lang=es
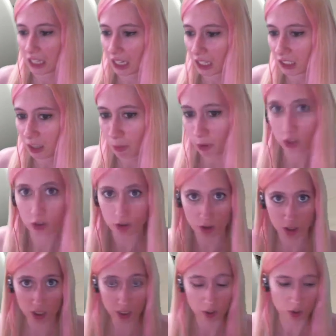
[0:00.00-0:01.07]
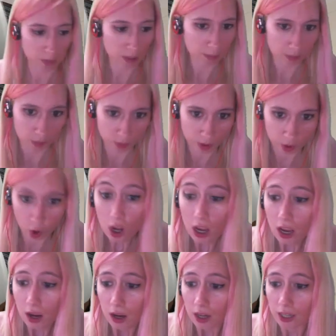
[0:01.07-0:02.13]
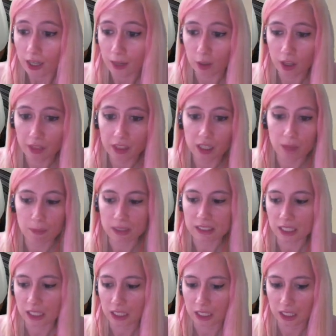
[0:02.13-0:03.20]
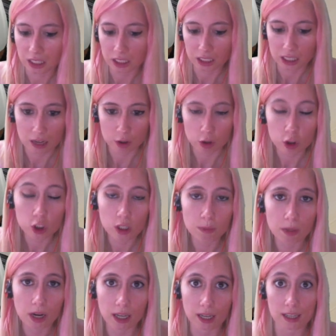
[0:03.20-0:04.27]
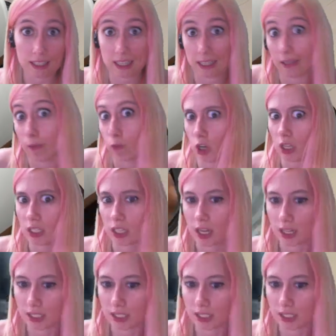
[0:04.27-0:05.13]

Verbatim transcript: cara que está poniendo no es ni normal, pero bueno. Eh, voy a hacer que pase la noche para que lleguemos al día